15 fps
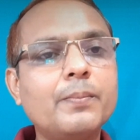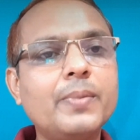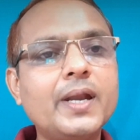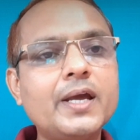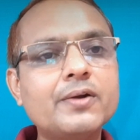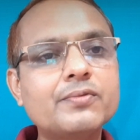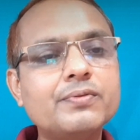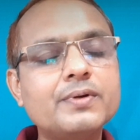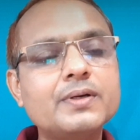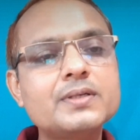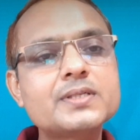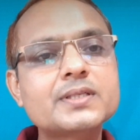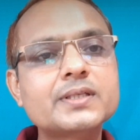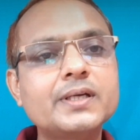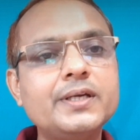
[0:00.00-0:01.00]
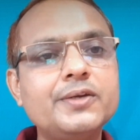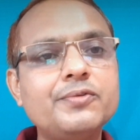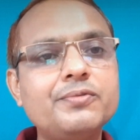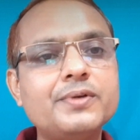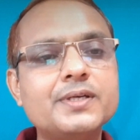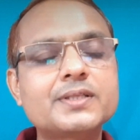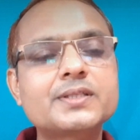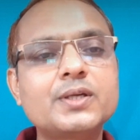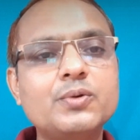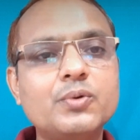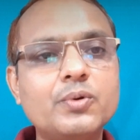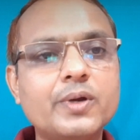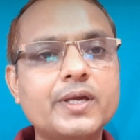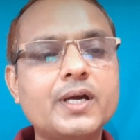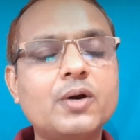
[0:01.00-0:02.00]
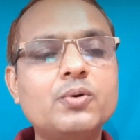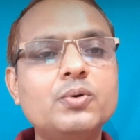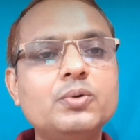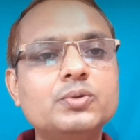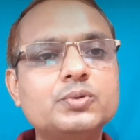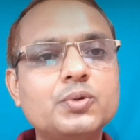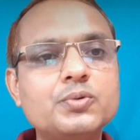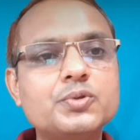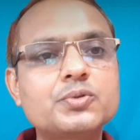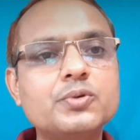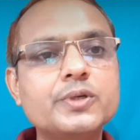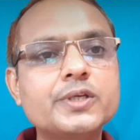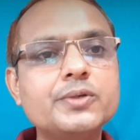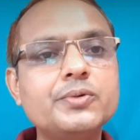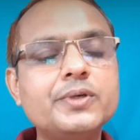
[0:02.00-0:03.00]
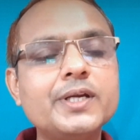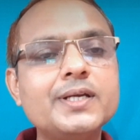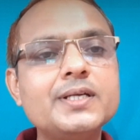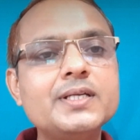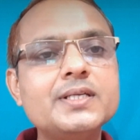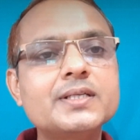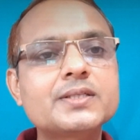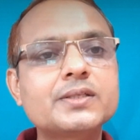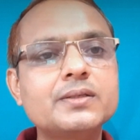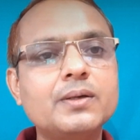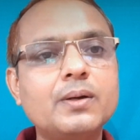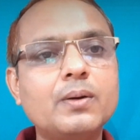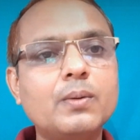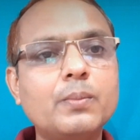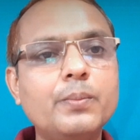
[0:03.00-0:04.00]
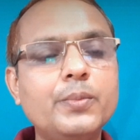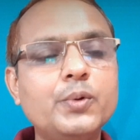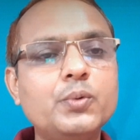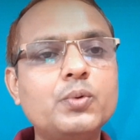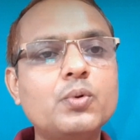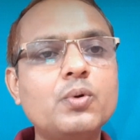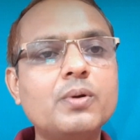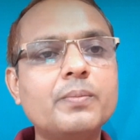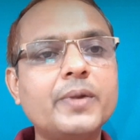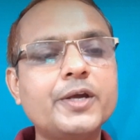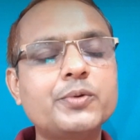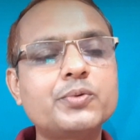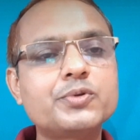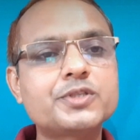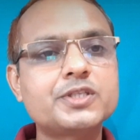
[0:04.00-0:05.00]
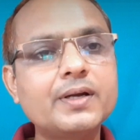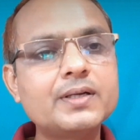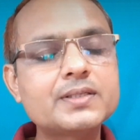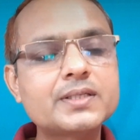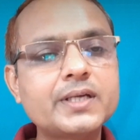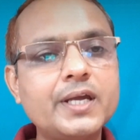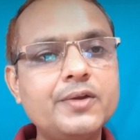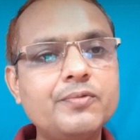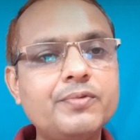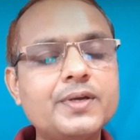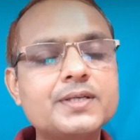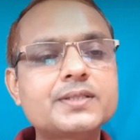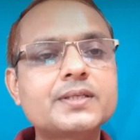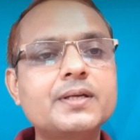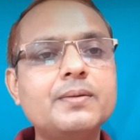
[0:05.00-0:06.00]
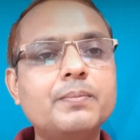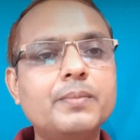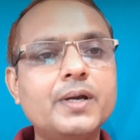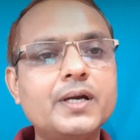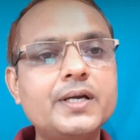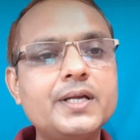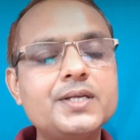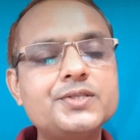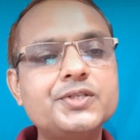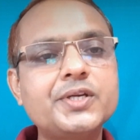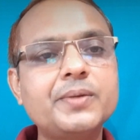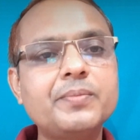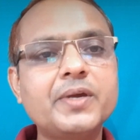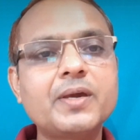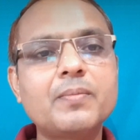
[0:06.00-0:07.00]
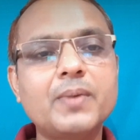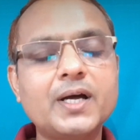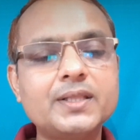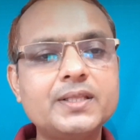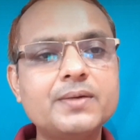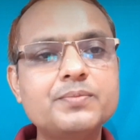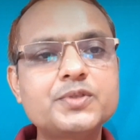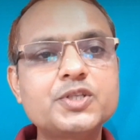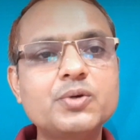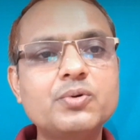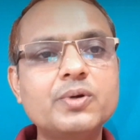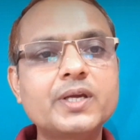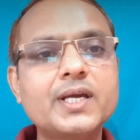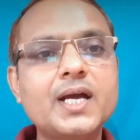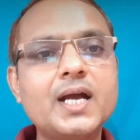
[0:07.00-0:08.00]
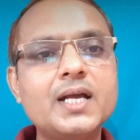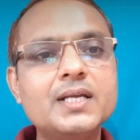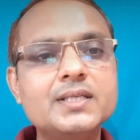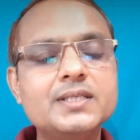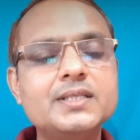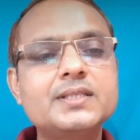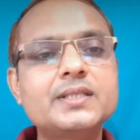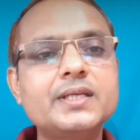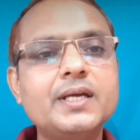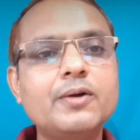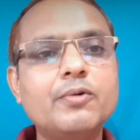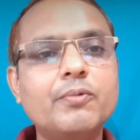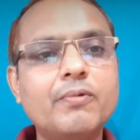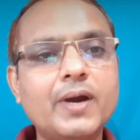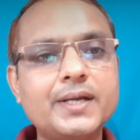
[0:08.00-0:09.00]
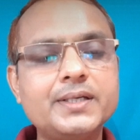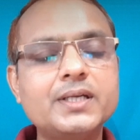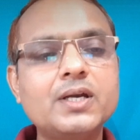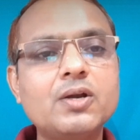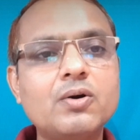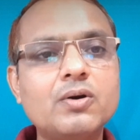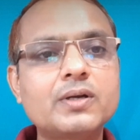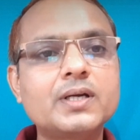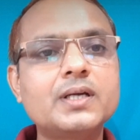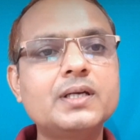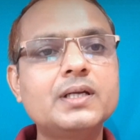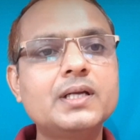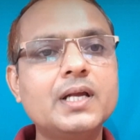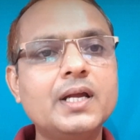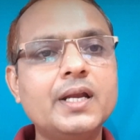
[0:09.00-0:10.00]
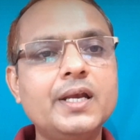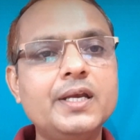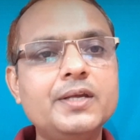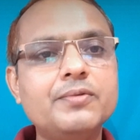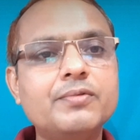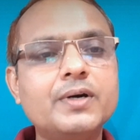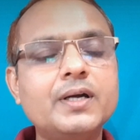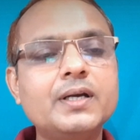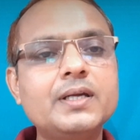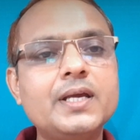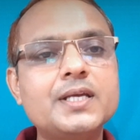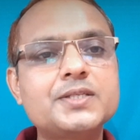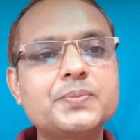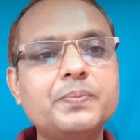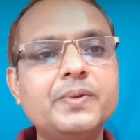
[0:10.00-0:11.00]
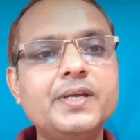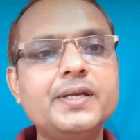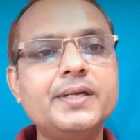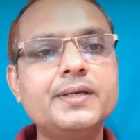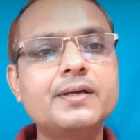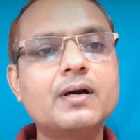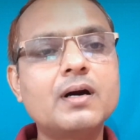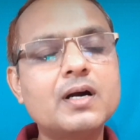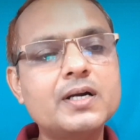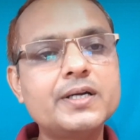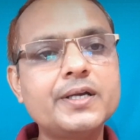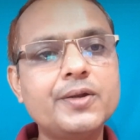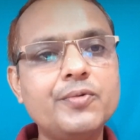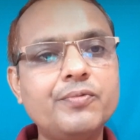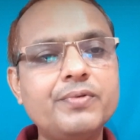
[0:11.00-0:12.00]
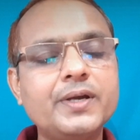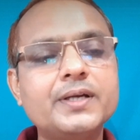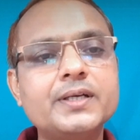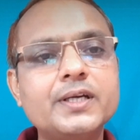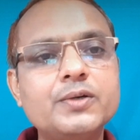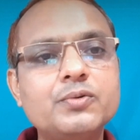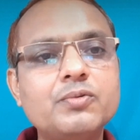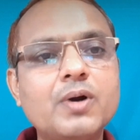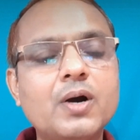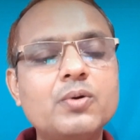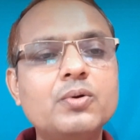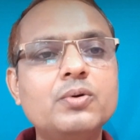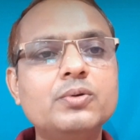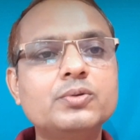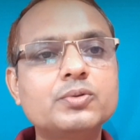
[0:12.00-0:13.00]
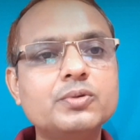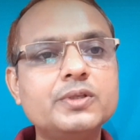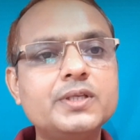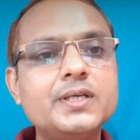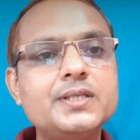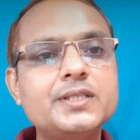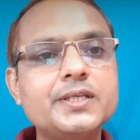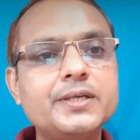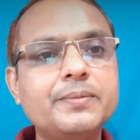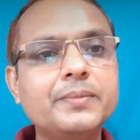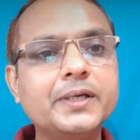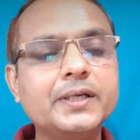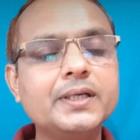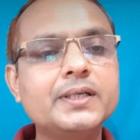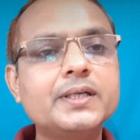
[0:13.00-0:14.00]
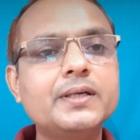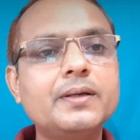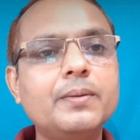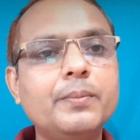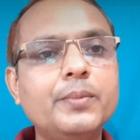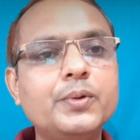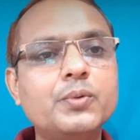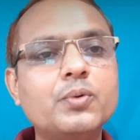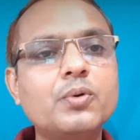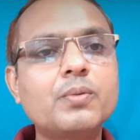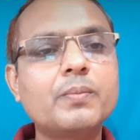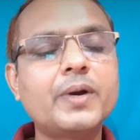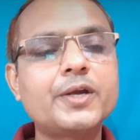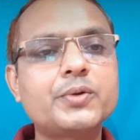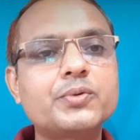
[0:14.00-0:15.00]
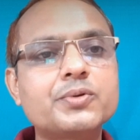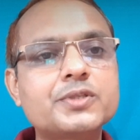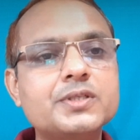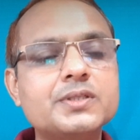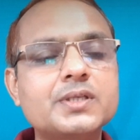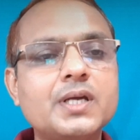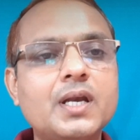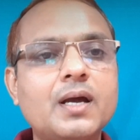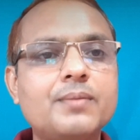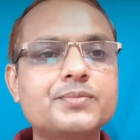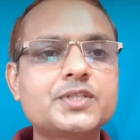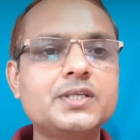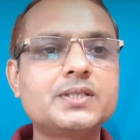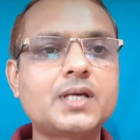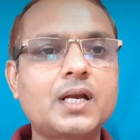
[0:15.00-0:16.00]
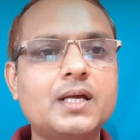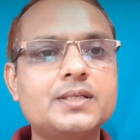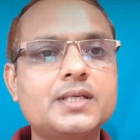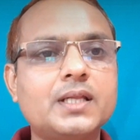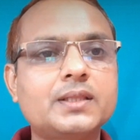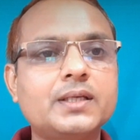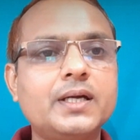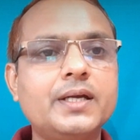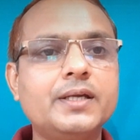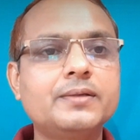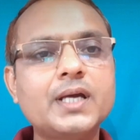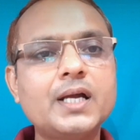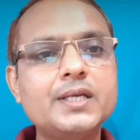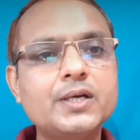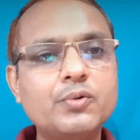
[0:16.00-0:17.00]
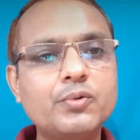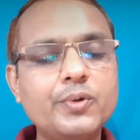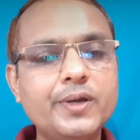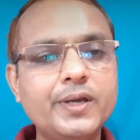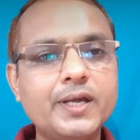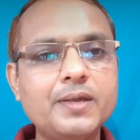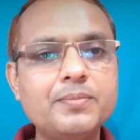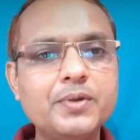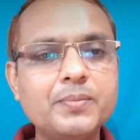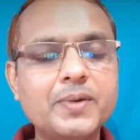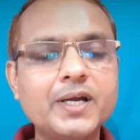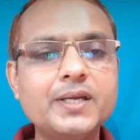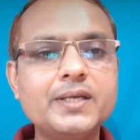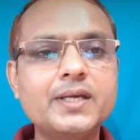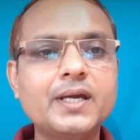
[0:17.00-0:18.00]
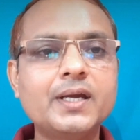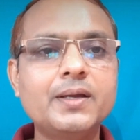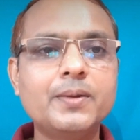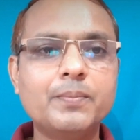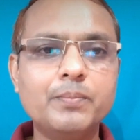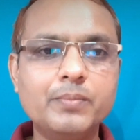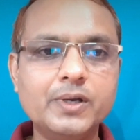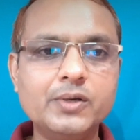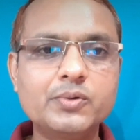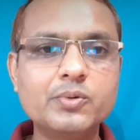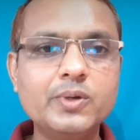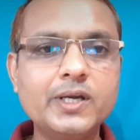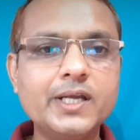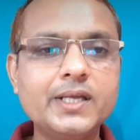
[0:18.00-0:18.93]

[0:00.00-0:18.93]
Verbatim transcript: ब्लैक फंगस का इन्फेक्शन हो गया हो तो उसको क्यूटेनियस म्यूकोर माइकोसिस का इन्फेक्शन ब्लड स्ट्रीम के माध्यम से हो गया है जिससे वाइटल ऑर्गन लीवर स्प्लीन हार्ट इन्फेक्टेड हुआ हो तो डिस इम्यूनेटेड म्यूकोर माइकोसिस के नाम से जाना जाता है क्या यह कोई नई बीमारी है बिल्कुल